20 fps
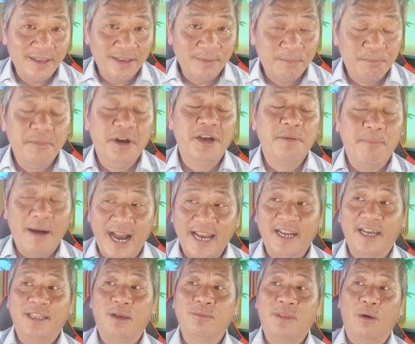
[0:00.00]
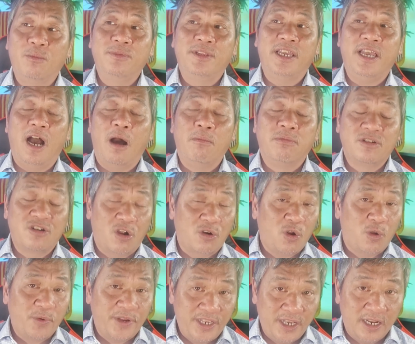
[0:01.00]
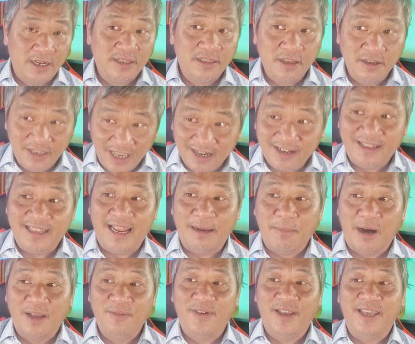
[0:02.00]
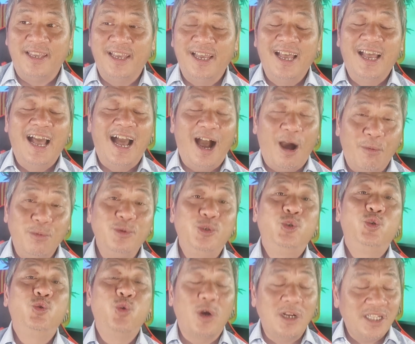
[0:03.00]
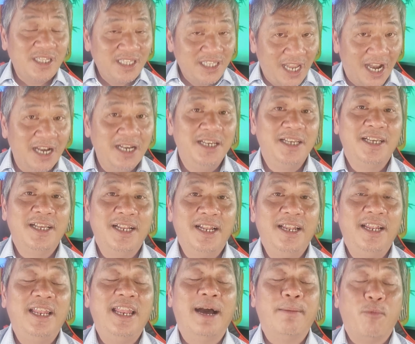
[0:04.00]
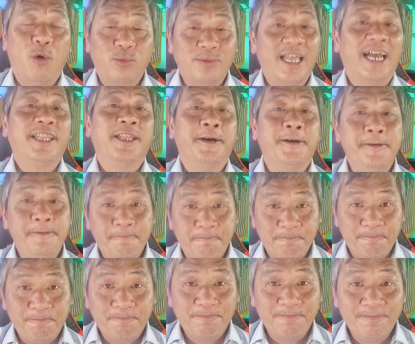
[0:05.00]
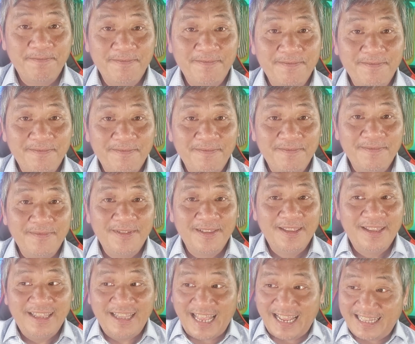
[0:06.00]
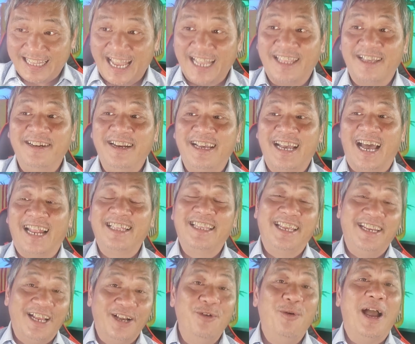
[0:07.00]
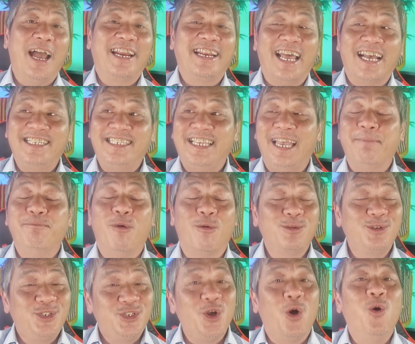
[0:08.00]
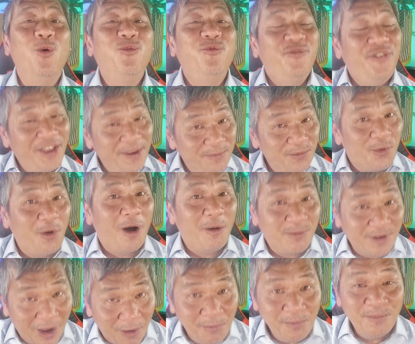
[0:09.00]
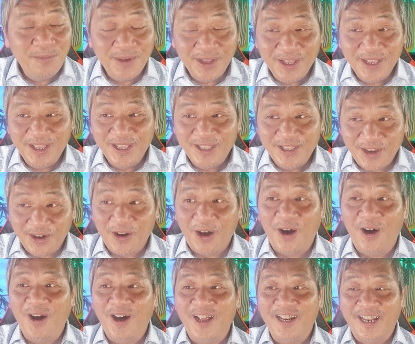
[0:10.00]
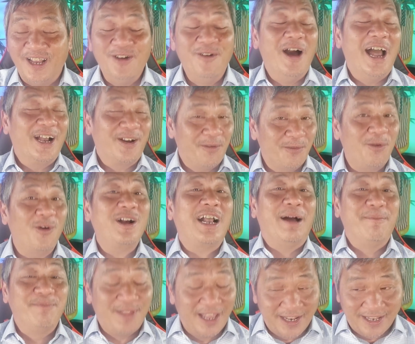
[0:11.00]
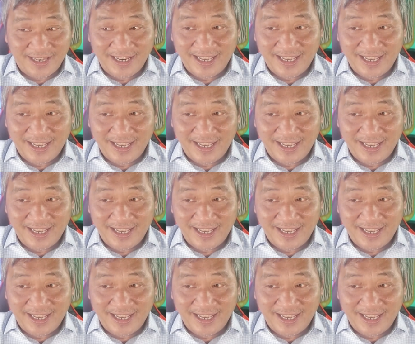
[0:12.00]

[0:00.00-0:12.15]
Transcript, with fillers: 13 đời tổng thống thì ông Ronald Reagan thứ nhất là bởi vì ông xuất thân là một tài tử. Là tài tử điện ảnh thì nữ hoàng đã xem một số phim của ông đóng. Do đó nữ hoàng cũng có cảm tình.